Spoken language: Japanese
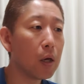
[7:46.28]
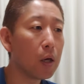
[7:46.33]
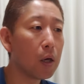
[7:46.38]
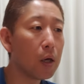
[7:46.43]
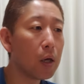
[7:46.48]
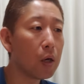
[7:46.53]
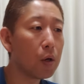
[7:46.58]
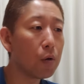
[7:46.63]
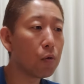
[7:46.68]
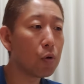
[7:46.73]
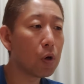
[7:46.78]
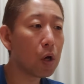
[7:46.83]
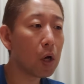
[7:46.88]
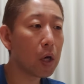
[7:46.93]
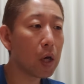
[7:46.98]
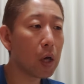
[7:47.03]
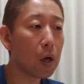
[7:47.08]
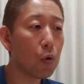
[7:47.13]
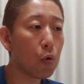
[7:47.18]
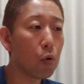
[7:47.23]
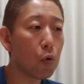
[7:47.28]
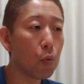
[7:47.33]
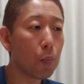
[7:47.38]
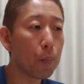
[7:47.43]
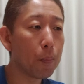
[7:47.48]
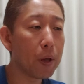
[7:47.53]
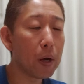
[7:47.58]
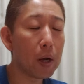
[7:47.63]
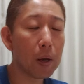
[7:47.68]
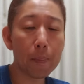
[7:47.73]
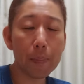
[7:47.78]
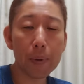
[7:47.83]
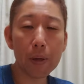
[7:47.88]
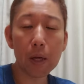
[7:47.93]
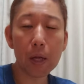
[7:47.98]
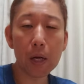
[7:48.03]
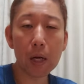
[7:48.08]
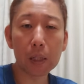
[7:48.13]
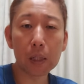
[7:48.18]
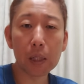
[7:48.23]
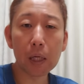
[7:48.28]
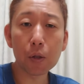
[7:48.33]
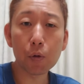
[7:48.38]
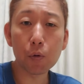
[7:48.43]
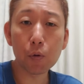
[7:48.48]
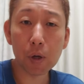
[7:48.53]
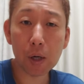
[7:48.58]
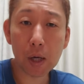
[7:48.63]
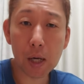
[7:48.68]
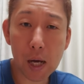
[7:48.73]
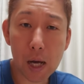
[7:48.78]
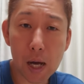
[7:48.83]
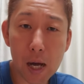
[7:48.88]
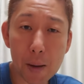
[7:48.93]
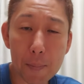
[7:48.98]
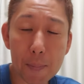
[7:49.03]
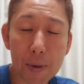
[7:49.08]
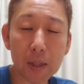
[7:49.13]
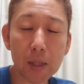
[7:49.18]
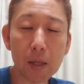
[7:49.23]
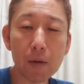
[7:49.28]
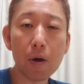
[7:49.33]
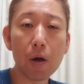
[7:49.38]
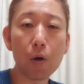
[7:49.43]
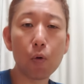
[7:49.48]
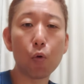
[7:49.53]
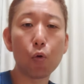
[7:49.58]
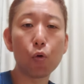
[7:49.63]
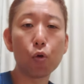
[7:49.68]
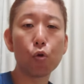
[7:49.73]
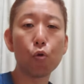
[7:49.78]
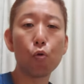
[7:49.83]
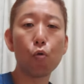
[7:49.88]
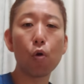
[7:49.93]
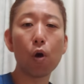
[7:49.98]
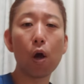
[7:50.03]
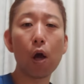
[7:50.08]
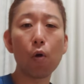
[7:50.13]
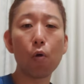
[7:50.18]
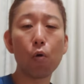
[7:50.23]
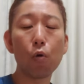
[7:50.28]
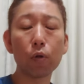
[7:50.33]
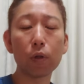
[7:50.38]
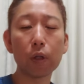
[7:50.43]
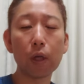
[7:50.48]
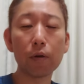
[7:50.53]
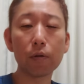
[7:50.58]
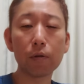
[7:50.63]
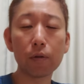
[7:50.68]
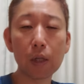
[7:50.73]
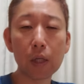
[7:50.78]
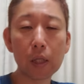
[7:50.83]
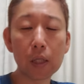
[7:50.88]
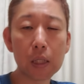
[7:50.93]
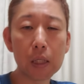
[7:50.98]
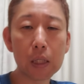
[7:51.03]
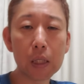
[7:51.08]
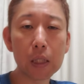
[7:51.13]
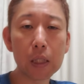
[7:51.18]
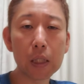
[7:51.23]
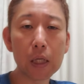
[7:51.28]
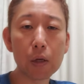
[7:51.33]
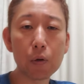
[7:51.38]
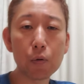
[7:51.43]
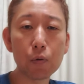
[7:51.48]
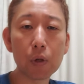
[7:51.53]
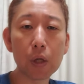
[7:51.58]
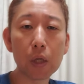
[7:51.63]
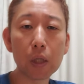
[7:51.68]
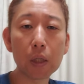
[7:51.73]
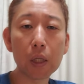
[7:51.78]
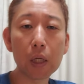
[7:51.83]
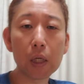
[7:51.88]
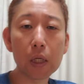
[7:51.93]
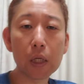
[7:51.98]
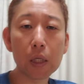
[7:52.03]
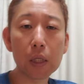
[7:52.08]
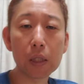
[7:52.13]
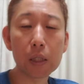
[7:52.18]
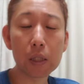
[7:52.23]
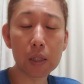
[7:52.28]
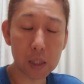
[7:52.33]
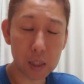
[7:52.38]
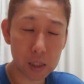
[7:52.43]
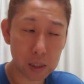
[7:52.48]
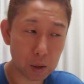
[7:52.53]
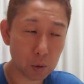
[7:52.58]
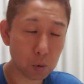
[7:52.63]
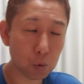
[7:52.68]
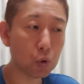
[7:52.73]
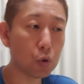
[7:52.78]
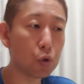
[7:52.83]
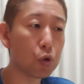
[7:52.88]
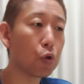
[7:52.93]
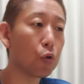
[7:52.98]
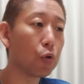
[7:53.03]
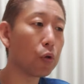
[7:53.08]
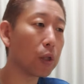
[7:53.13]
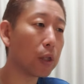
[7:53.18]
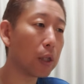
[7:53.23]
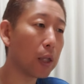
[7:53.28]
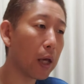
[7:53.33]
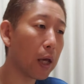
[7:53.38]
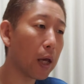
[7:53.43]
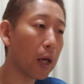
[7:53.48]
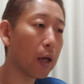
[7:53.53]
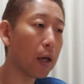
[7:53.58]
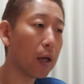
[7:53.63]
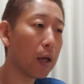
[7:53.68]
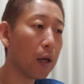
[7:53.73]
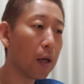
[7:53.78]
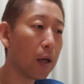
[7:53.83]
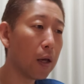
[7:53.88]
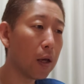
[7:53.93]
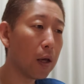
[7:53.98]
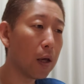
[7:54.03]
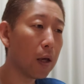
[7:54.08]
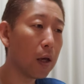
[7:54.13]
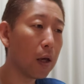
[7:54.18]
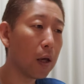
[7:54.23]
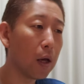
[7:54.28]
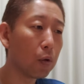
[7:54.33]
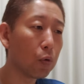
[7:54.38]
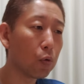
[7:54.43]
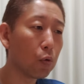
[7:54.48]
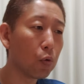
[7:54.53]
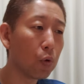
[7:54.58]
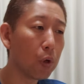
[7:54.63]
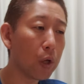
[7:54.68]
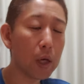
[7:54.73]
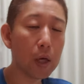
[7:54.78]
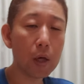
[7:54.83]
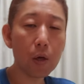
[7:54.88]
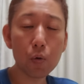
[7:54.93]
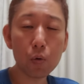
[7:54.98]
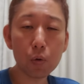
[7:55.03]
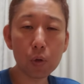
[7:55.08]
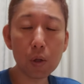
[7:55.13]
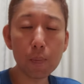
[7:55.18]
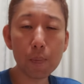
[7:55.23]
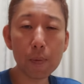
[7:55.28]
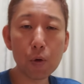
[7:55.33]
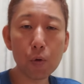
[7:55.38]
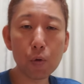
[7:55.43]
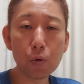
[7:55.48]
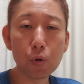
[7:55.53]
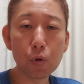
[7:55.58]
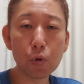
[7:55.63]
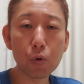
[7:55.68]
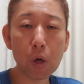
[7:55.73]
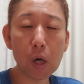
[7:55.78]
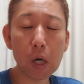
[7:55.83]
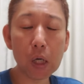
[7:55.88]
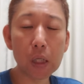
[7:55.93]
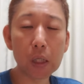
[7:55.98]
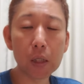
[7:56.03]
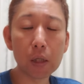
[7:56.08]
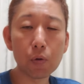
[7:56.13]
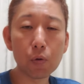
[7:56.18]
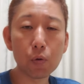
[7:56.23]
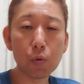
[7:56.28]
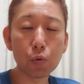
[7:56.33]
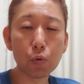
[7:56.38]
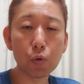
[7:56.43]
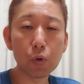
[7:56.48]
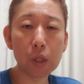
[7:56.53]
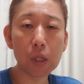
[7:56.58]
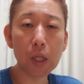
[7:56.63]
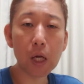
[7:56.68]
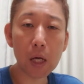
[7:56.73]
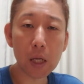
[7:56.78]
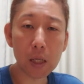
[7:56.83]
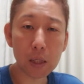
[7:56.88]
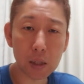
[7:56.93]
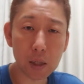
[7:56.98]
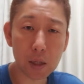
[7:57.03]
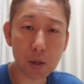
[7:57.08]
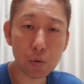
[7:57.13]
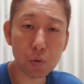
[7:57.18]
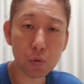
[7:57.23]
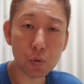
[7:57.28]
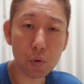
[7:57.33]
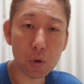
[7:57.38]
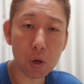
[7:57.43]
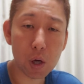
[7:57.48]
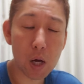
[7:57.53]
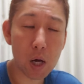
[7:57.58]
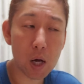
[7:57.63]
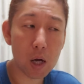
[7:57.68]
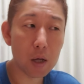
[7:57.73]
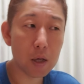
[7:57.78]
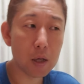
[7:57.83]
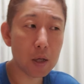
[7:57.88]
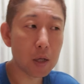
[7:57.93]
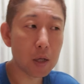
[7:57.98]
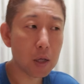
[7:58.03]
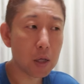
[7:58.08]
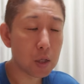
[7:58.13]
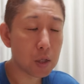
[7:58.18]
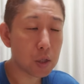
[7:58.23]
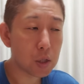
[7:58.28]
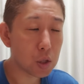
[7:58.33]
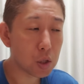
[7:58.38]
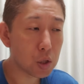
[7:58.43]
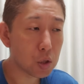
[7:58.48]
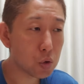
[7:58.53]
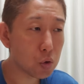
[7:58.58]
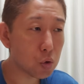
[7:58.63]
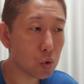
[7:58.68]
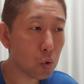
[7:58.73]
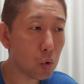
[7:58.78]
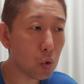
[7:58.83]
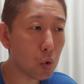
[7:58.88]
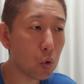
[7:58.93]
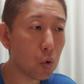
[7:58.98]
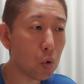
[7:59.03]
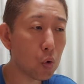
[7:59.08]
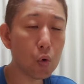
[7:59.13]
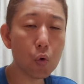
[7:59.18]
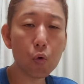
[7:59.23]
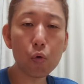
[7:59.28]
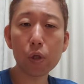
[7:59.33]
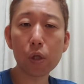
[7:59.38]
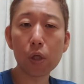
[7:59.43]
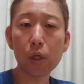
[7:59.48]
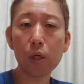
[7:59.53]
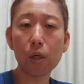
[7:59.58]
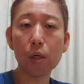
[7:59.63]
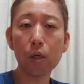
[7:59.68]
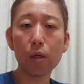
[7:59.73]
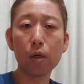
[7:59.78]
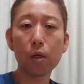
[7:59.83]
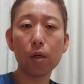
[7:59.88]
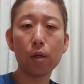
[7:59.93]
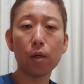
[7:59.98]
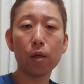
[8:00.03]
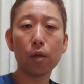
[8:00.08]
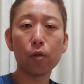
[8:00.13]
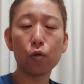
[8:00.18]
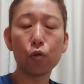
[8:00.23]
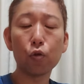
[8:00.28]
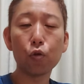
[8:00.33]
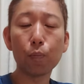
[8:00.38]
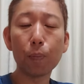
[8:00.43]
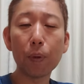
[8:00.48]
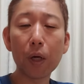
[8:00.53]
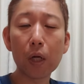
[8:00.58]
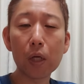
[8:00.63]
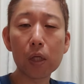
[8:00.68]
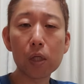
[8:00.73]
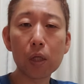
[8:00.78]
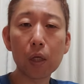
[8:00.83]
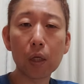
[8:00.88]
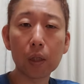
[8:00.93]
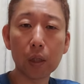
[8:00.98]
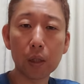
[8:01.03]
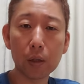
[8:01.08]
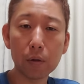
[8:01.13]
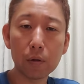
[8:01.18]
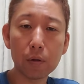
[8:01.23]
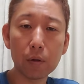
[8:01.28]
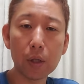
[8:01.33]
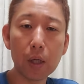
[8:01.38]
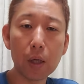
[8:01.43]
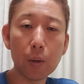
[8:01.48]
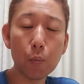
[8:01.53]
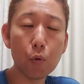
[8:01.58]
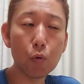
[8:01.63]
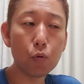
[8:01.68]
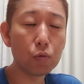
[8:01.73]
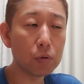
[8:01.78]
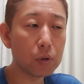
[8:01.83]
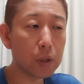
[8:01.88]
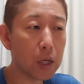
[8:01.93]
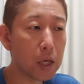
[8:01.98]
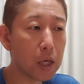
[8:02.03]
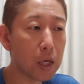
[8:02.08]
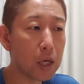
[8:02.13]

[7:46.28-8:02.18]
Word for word: 英語が結構ペラペラなのか、またはこう洋楽をたくさん聴いたり歌ったりしてきたことによって、あの、英語でメロディーを奏でることに慣れているのか、非常に素晴らしかったですね。もう歌い